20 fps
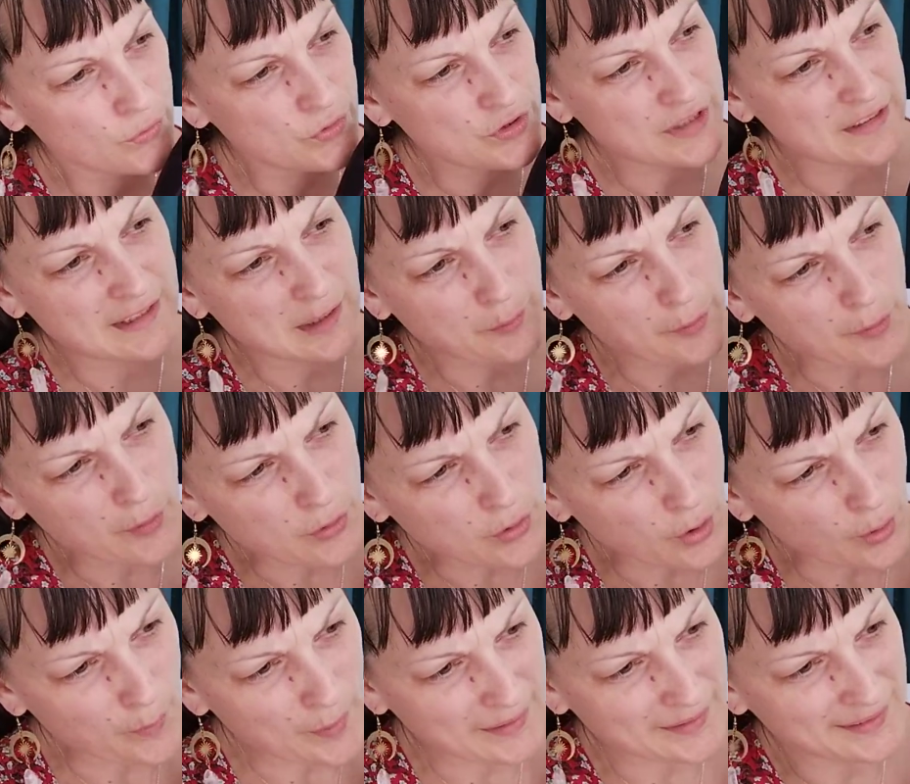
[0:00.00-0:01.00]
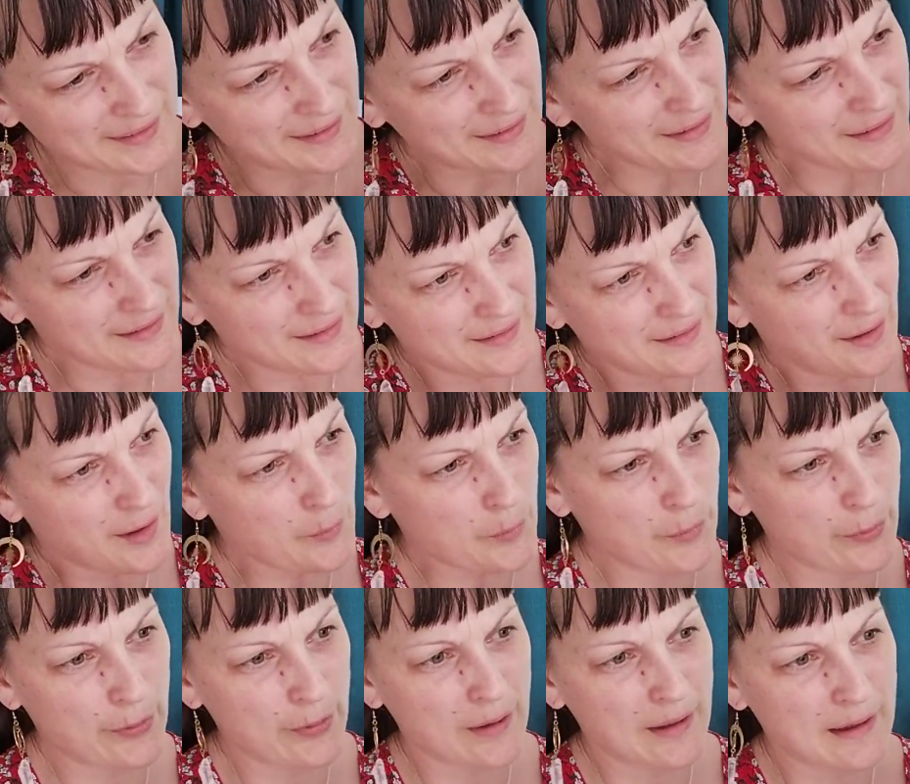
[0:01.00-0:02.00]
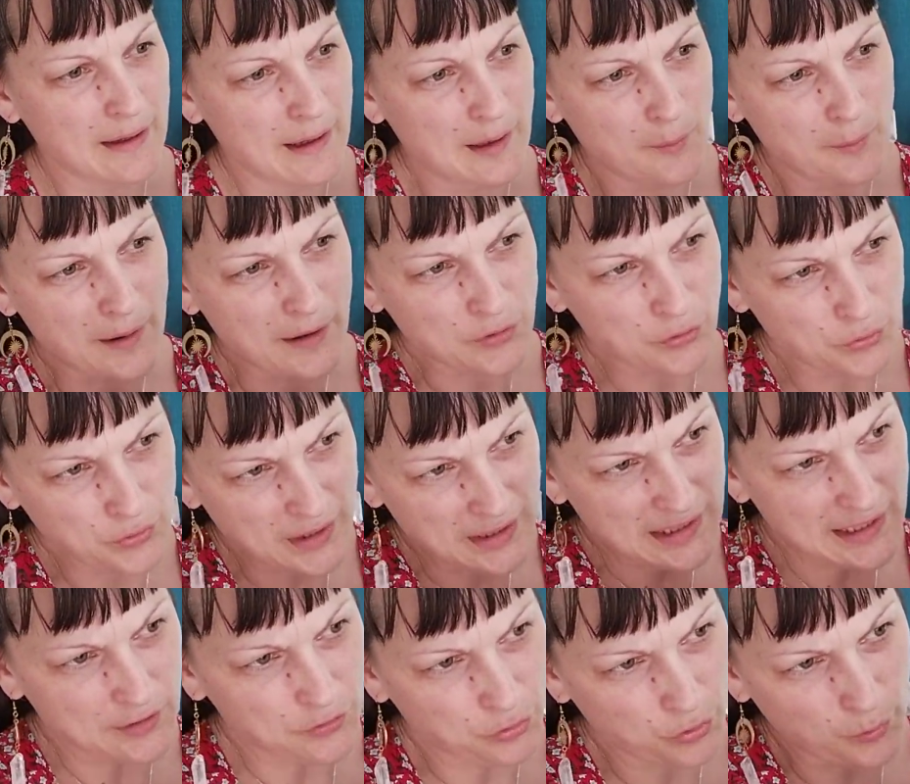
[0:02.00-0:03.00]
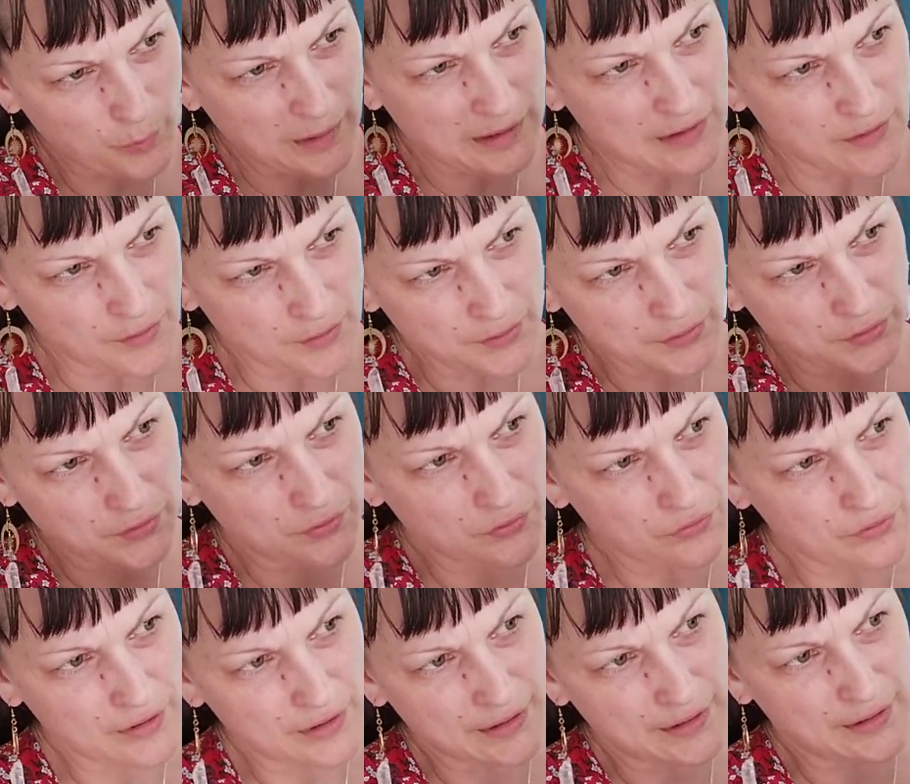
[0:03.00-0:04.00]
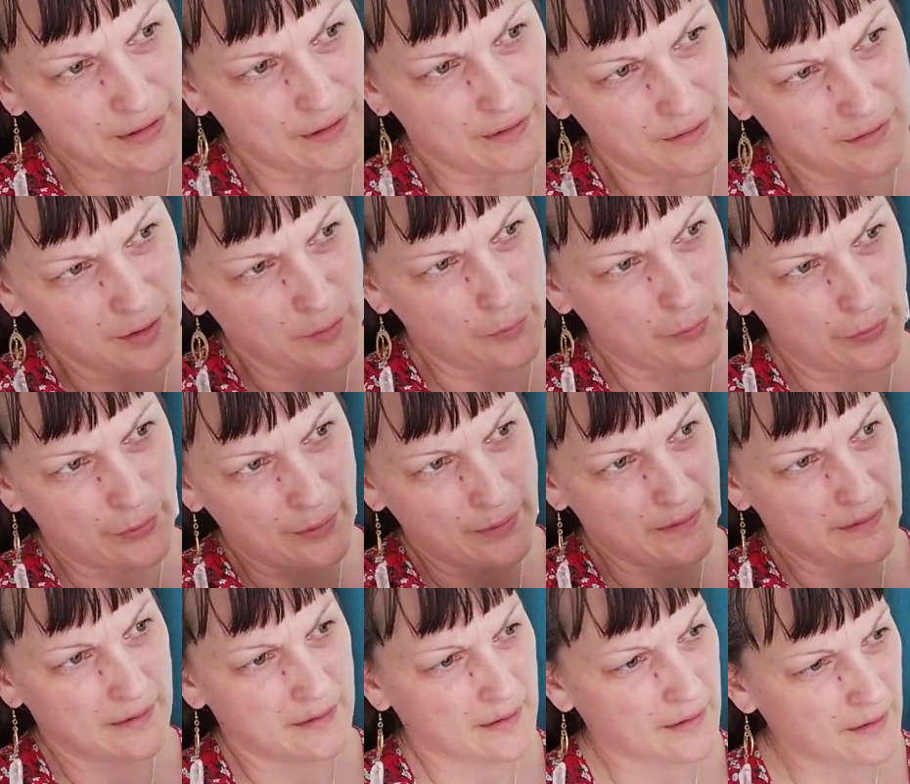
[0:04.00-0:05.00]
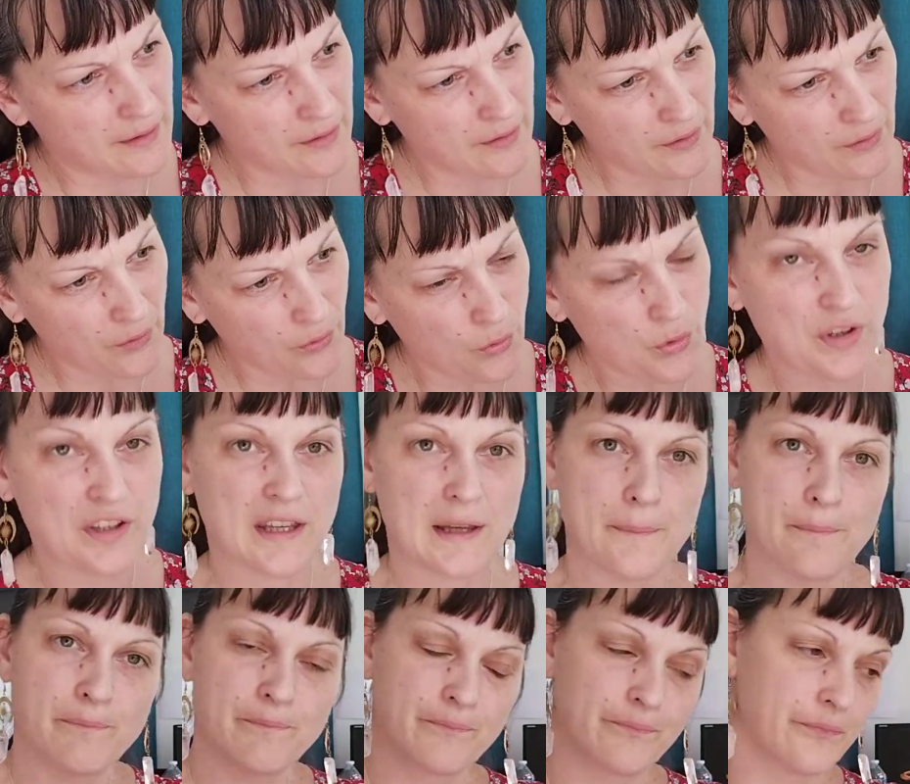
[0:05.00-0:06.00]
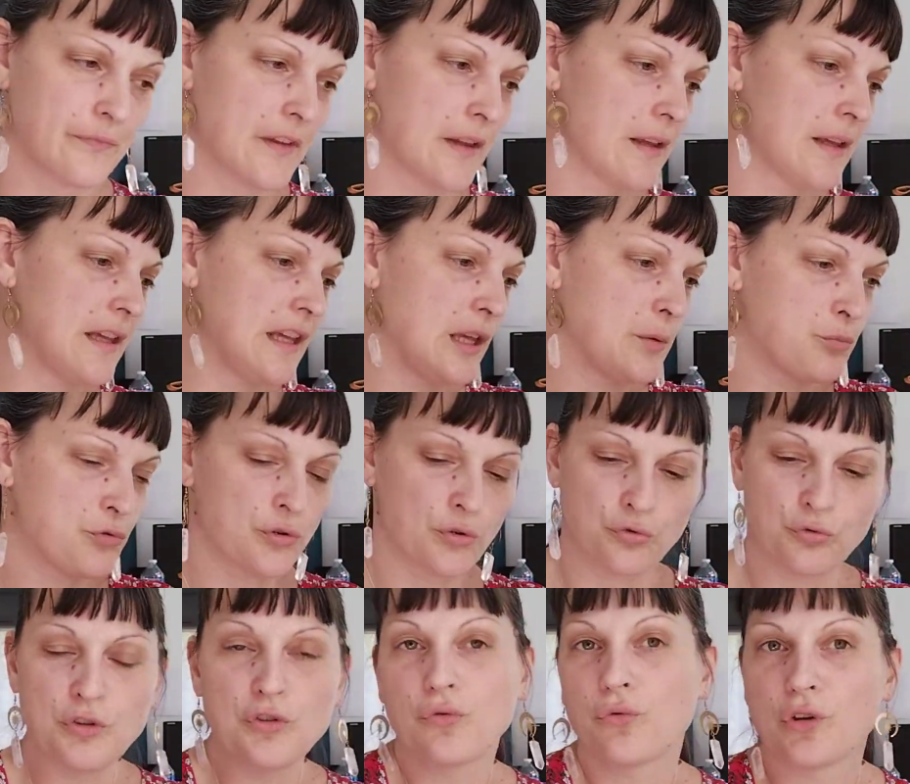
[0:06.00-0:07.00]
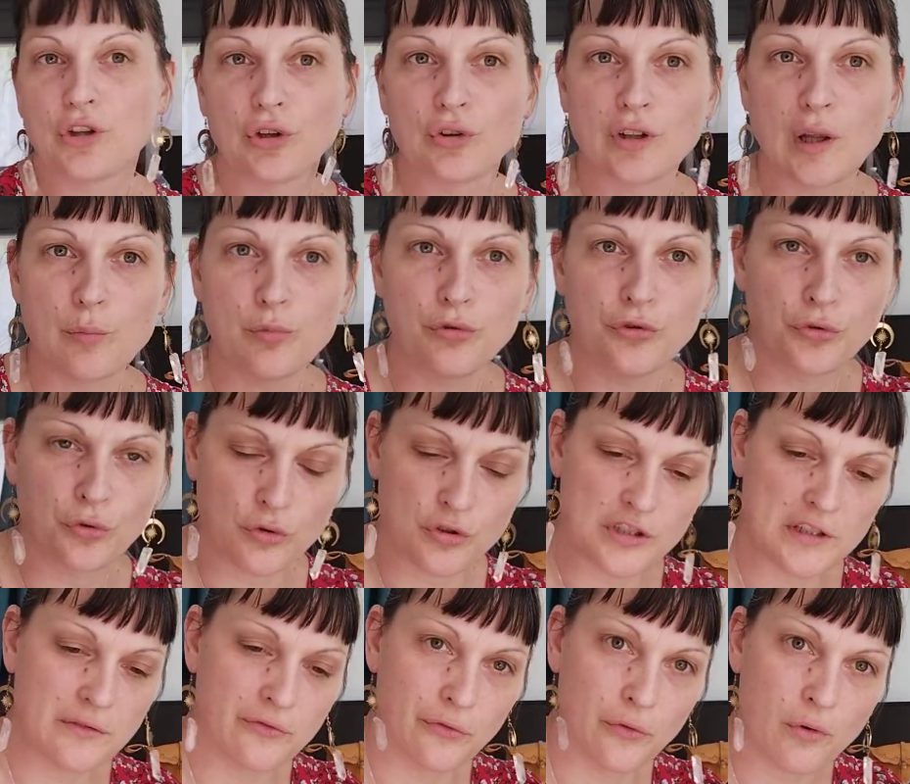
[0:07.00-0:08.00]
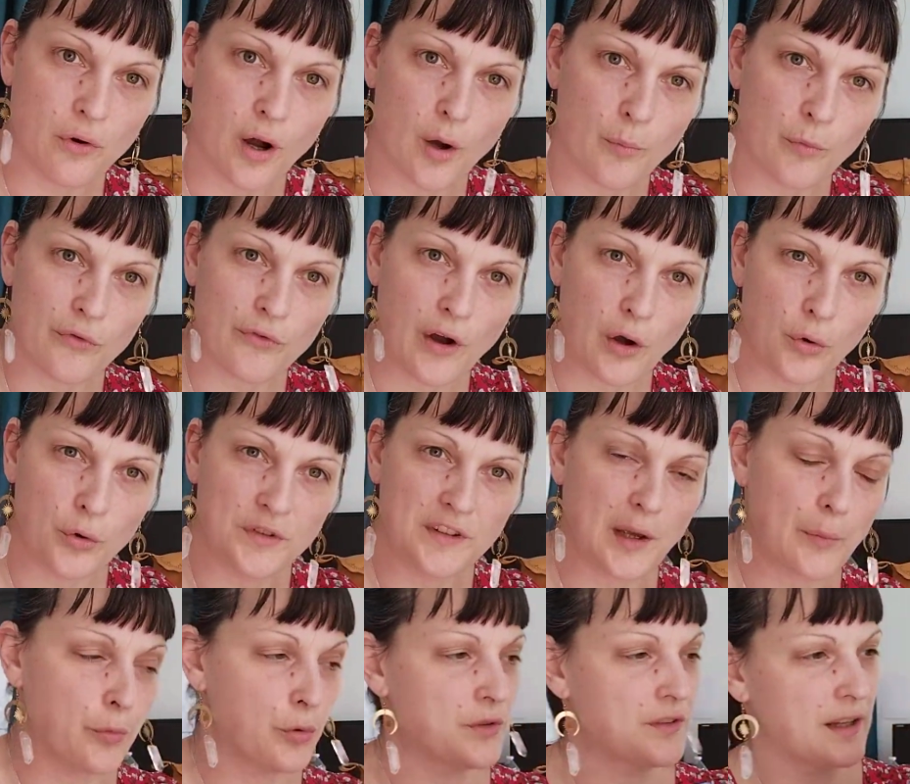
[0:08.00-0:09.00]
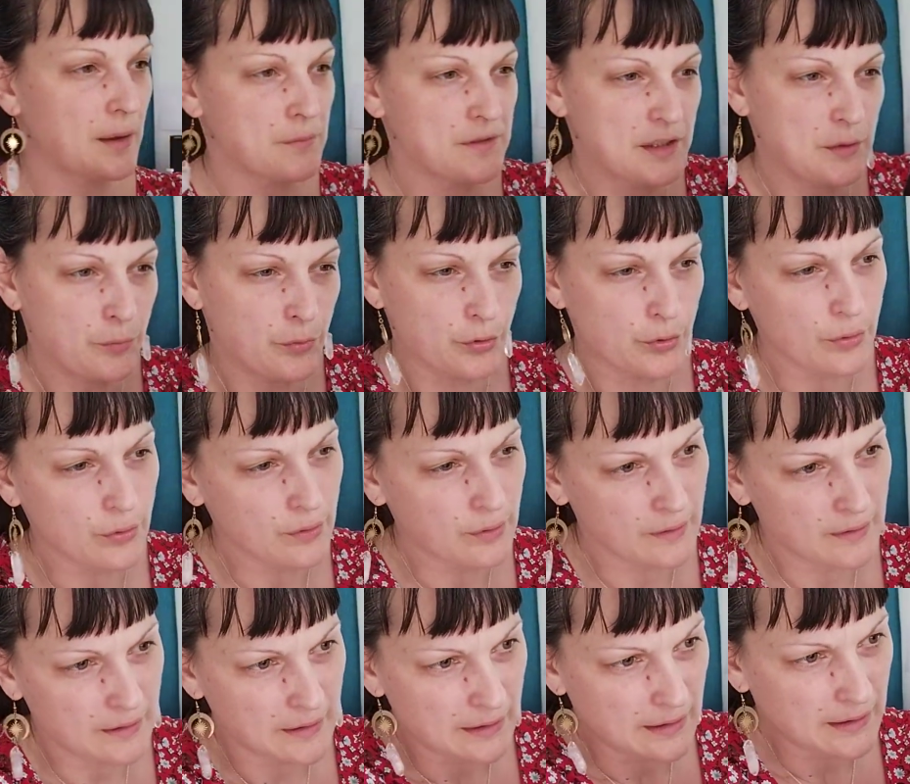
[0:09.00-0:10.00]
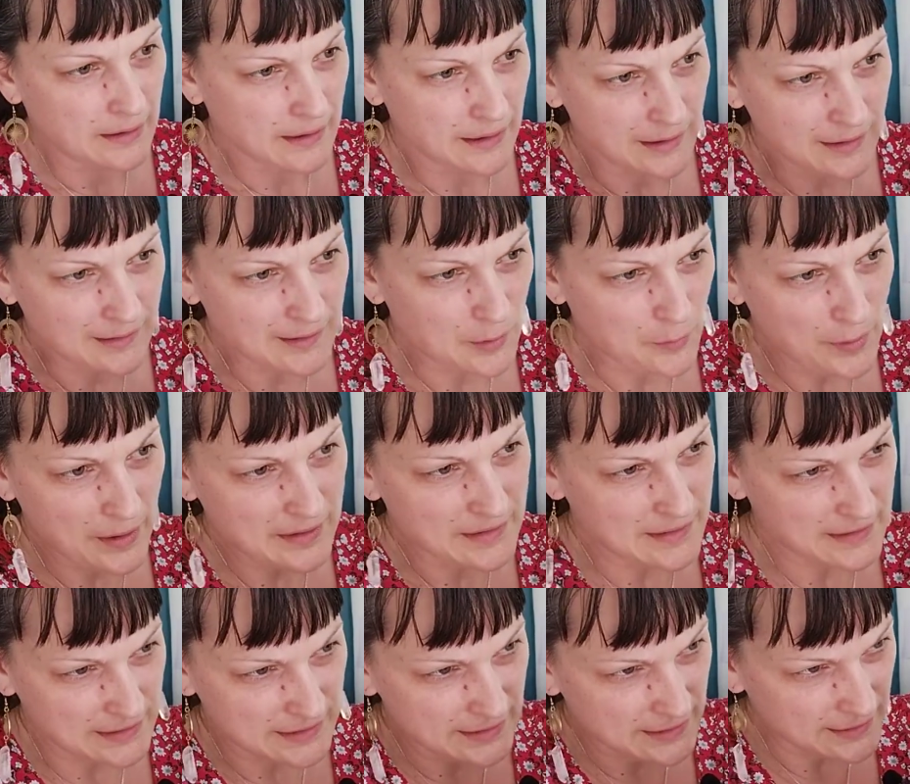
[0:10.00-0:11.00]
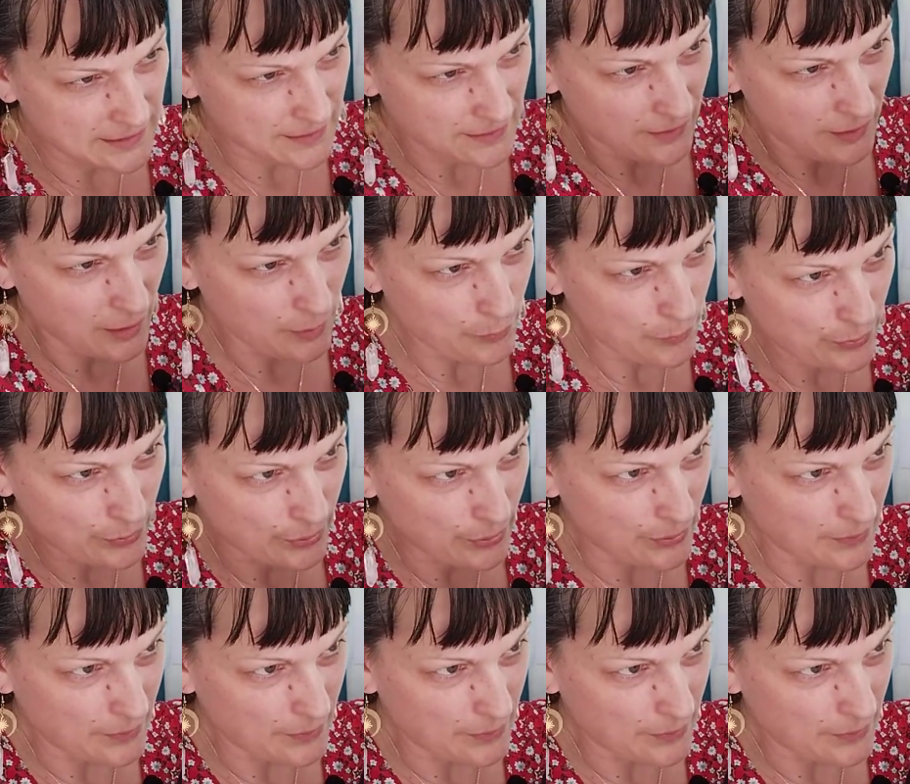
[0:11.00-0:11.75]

où j'étais pas encore passée. Hop, partout il y a de la surbrillance, voilà, hop, ok. Et puis ensuite, on voit qu'il n'y en a plus sur le chiffon, hop, on va retapoter un petit peu, et c'est parti, hop,